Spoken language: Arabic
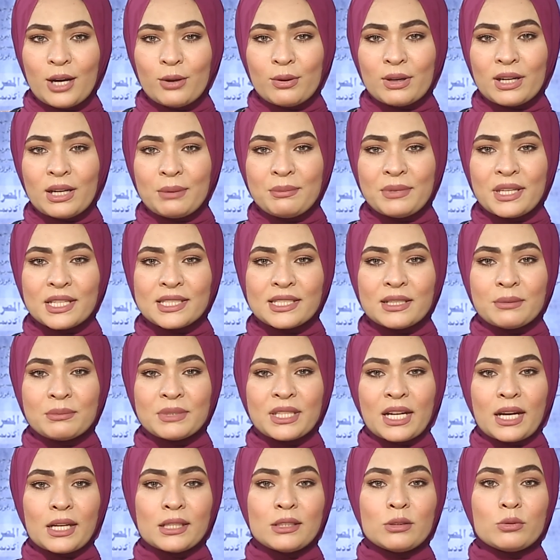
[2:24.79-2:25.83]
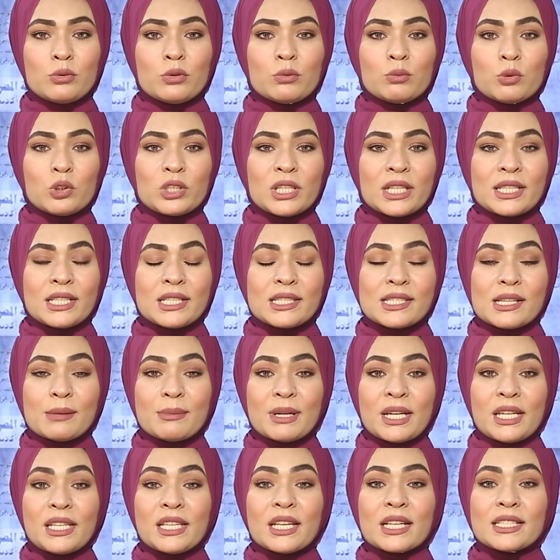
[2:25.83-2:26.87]
ولم يتم تحديد مدد
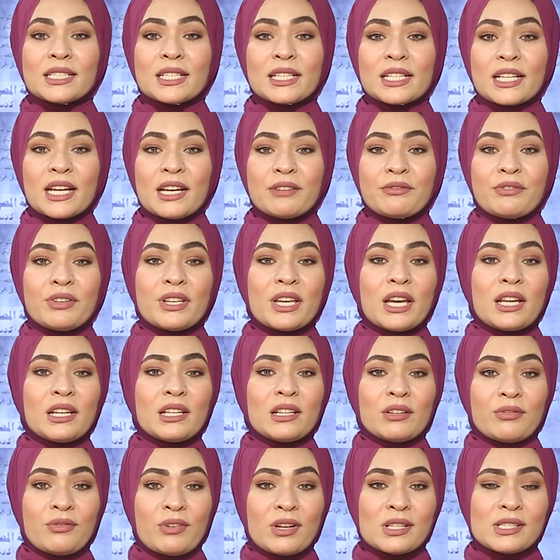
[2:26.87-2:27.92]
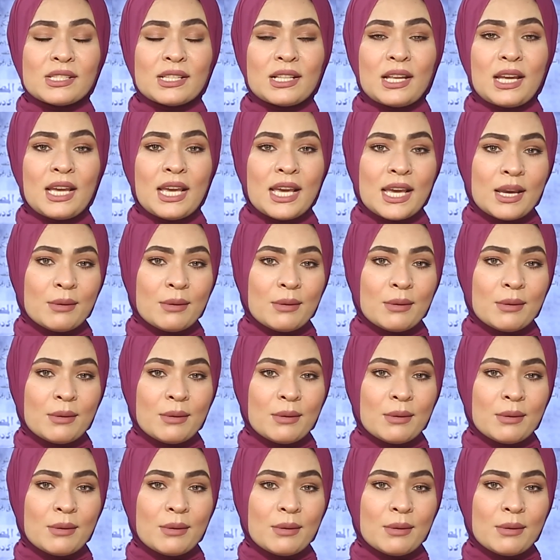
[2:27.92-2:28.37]
زمنية كافية للفصل